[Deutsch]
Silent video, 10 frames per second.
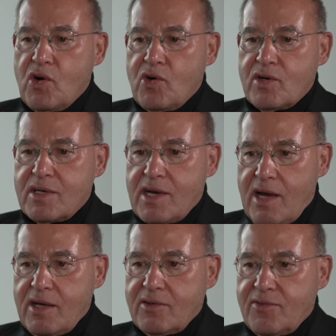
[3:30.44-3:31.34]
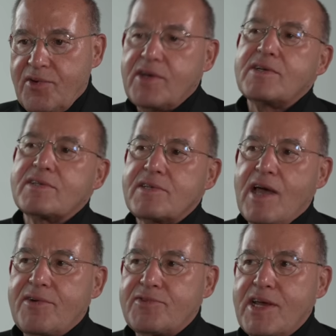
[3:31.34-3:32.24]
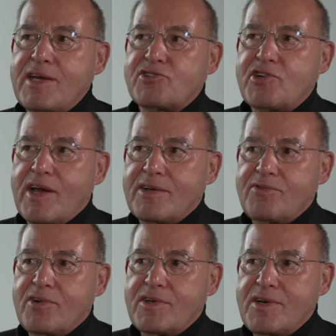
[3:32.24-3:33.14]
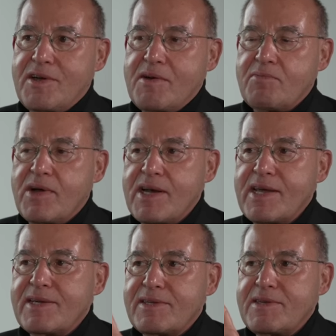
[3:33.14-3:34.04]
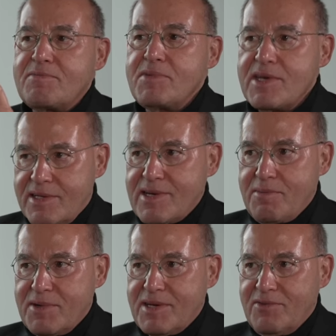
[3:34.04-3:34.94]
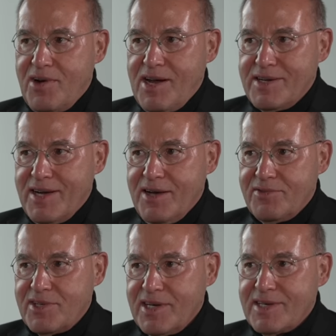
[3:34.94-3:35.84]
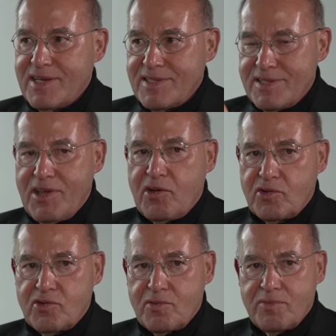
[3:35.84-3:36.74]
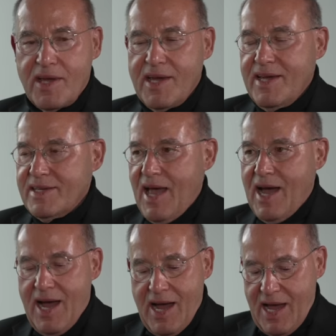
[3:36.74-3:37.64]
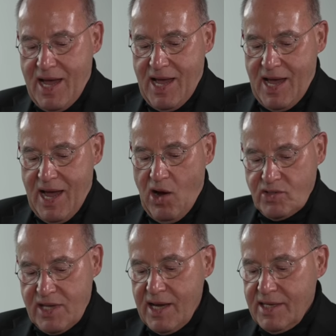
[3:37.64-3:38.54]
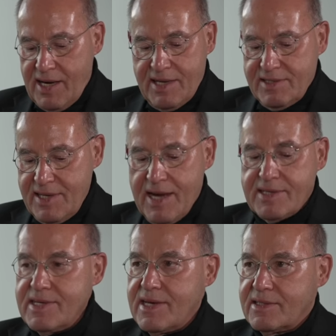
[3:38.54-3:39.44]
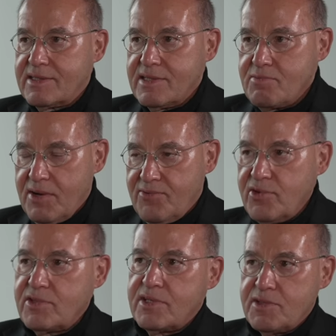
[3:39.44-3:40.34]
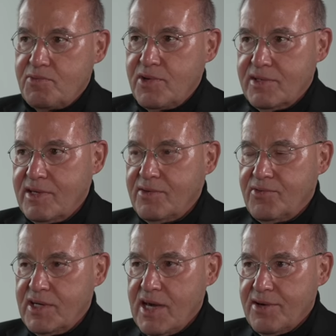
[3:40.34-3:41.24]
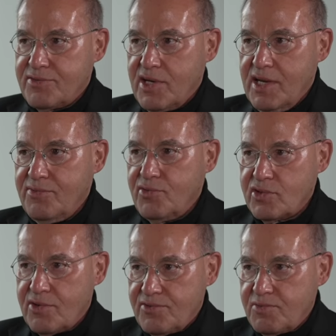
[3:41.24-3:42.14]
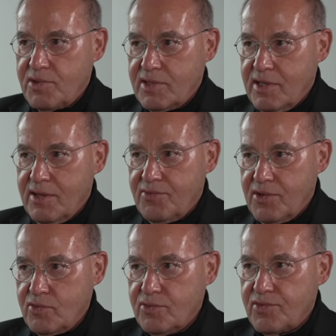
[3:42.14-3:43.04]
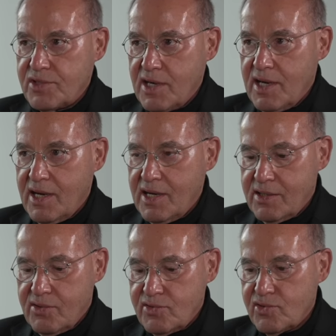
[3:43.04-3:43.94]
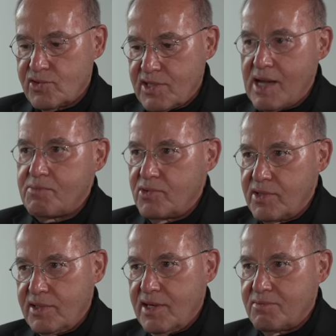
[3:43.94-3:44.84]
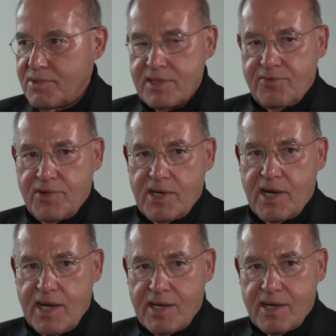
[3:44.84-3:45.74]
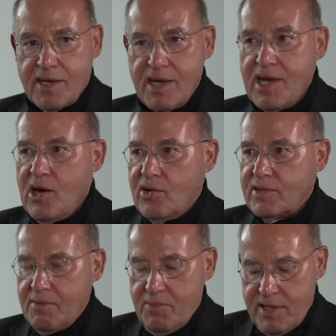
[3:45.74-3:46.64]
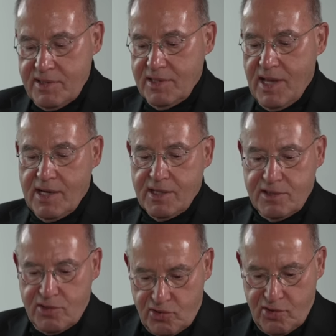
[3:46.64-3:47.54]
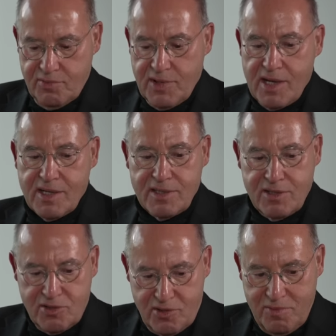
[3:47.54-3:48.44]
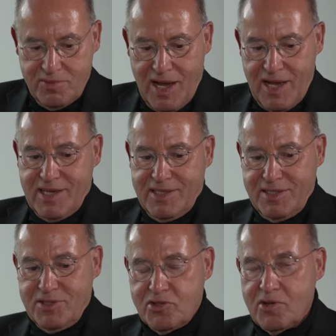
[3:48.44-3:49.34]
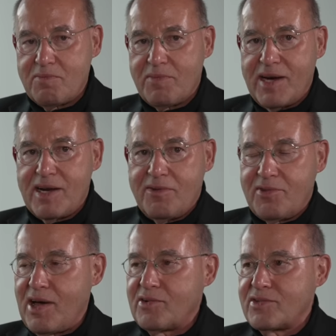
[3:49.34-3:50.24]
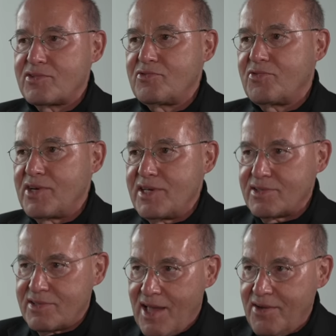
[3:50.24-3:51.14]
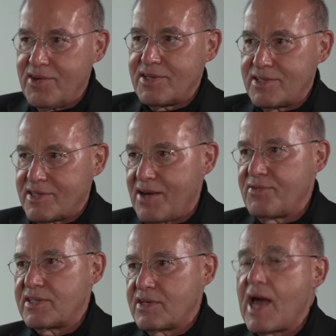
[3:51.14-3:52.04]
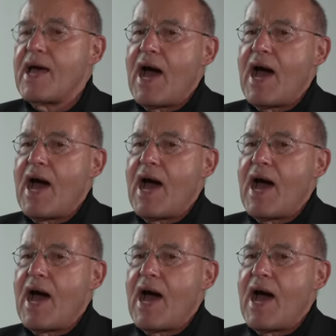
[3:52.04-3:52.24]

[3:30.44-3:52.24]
Und da ist die AfD gestärkt worden. Man legitimiert damit die Wahl der AfD. Das ist der Irrtum. Auch Sarah denkt, sie addiert. Sie macht Flüchtlingspolitik wie die AfD, Wirtschaftspolitik wie Ludwig Erhard und Sozialpolitik ein bisschen wie die Linke. Und dann meinst du, da kriegst du Stimmen, da kriegst du Stimmen, da kriegst du Stimmen. Meine Erfahrung ist, du verlierst da welche, da welche.